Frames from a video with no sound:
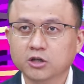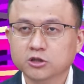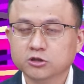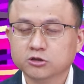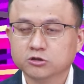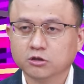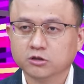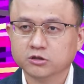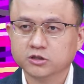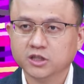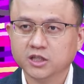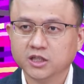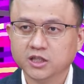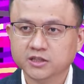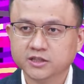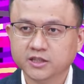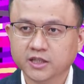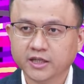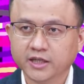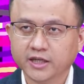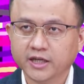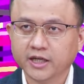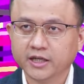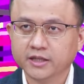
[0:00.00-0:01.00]
首先呢，
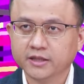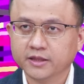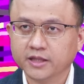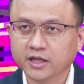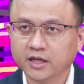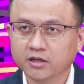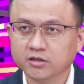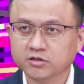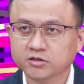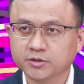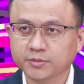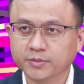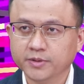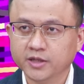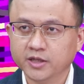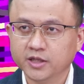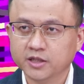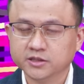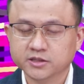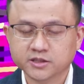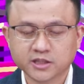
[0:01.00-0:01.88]
先看到这边呢，